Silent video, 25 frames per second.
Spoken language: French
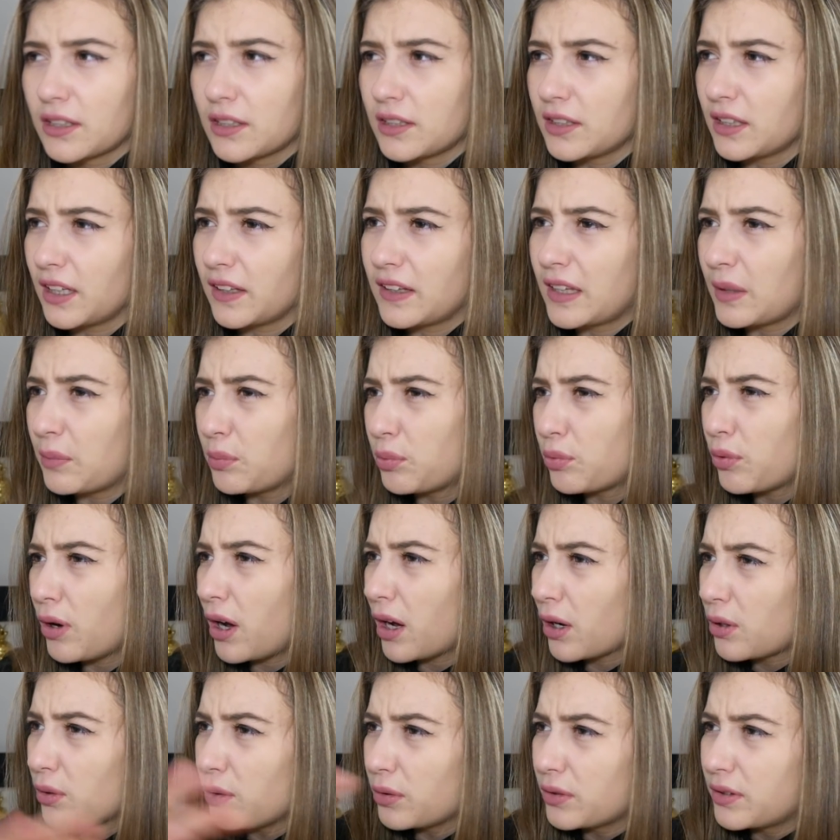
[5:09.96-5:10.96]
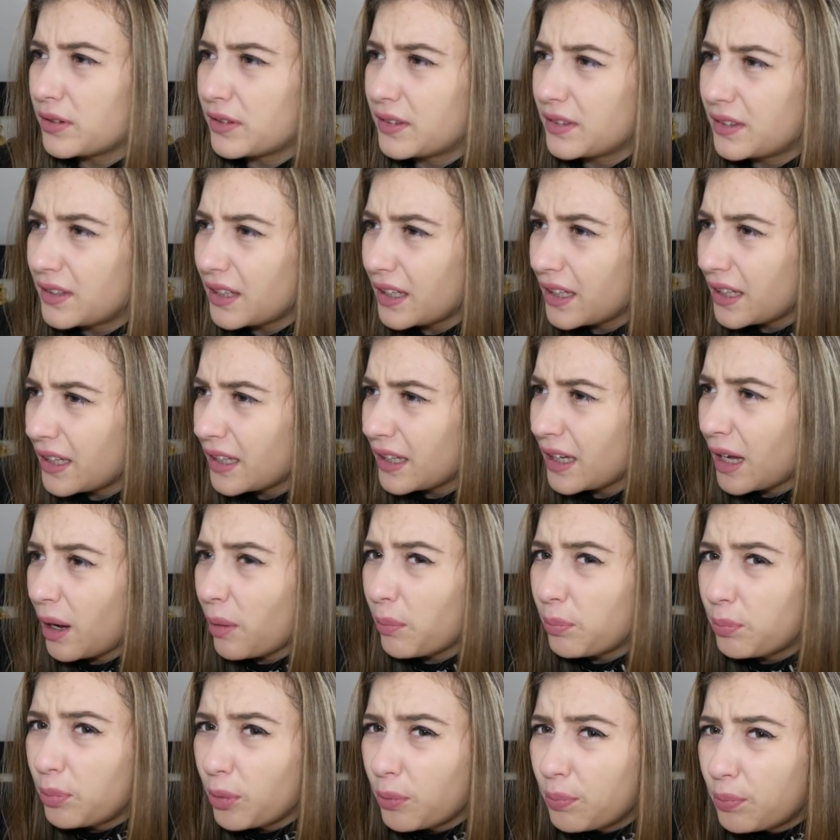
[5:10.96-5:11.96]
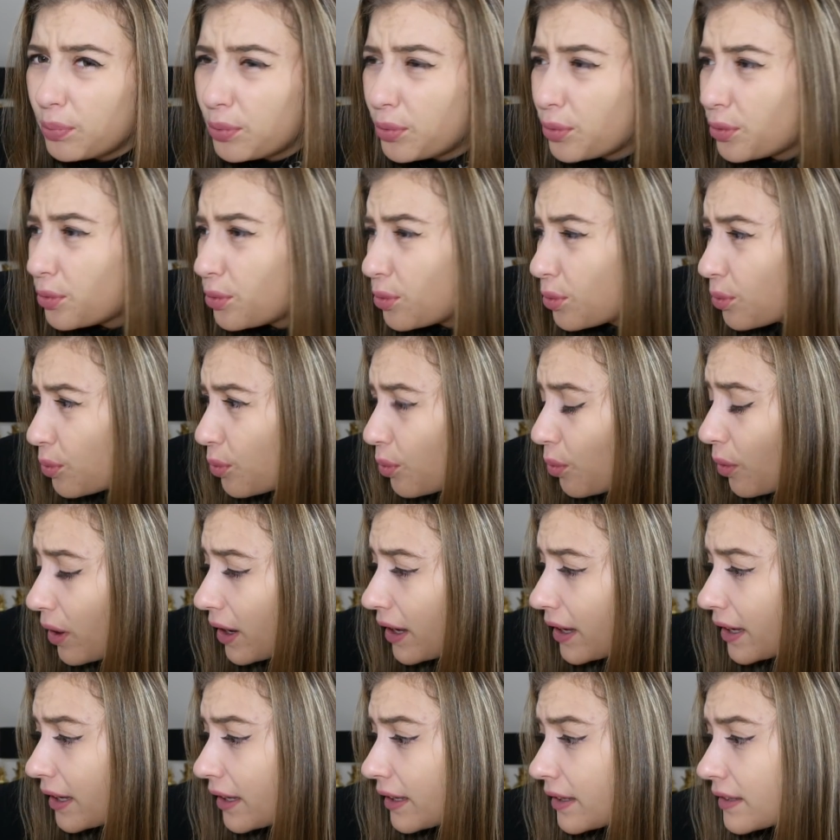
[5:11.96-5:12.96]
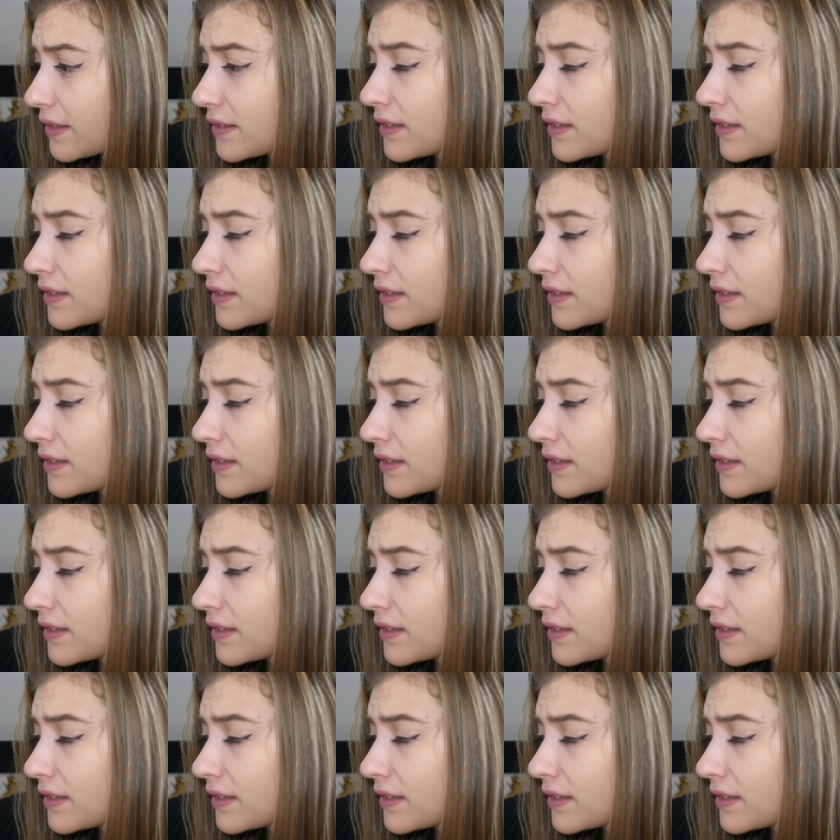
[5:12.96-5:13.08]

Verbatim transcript: y a des bois à côté, un peu plus loin,